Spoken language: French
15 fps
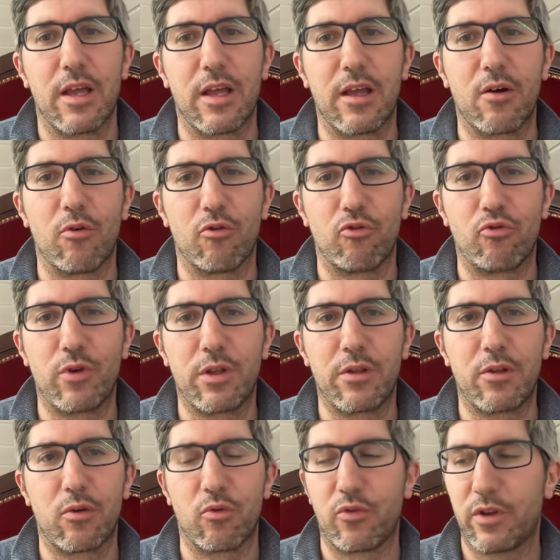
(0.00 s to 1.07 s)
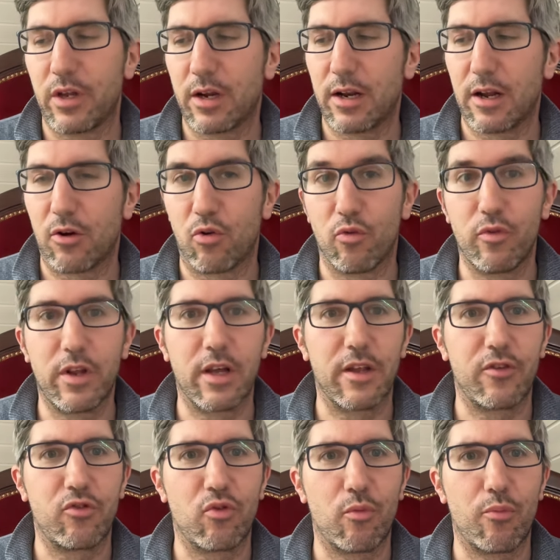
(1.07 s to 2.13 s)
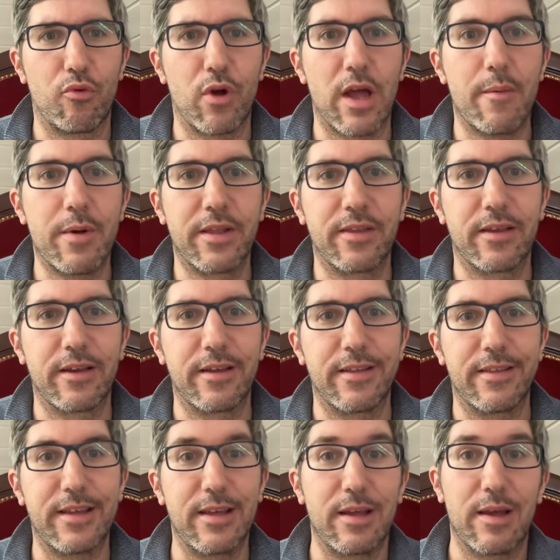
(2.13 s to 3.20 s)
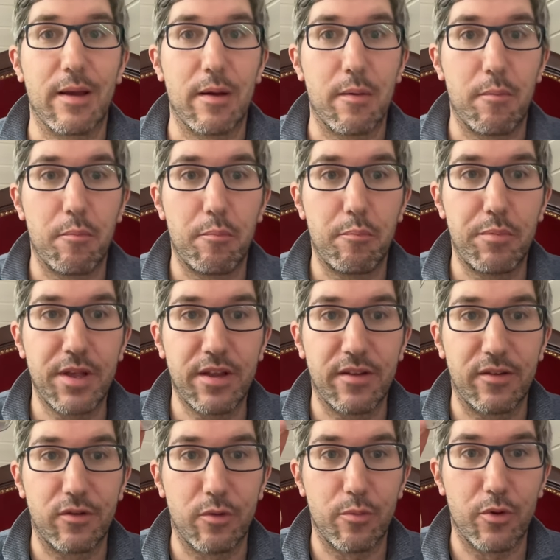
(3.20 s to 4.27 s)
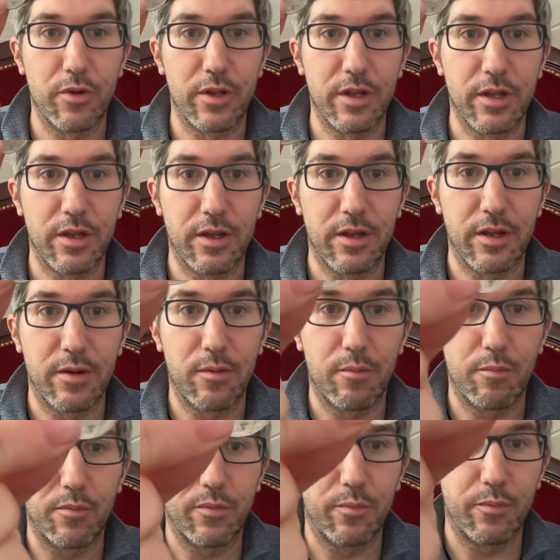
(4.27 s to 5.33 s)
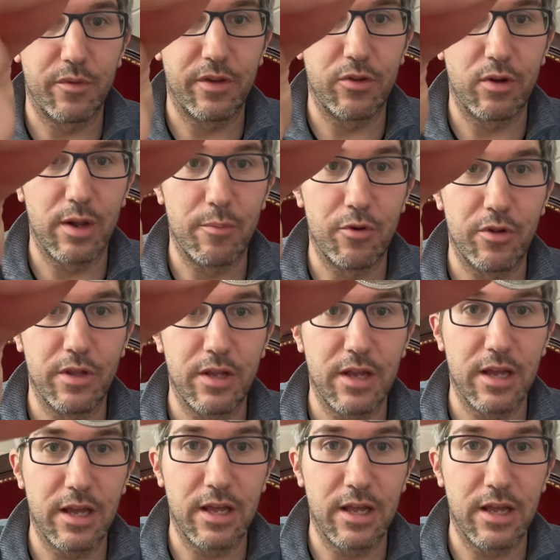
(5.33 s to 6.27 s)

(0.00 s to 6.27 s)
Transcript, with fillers: Et ensuite, on sait que la Confédération peut émettre des pièces de monnaie c'est de la monnaie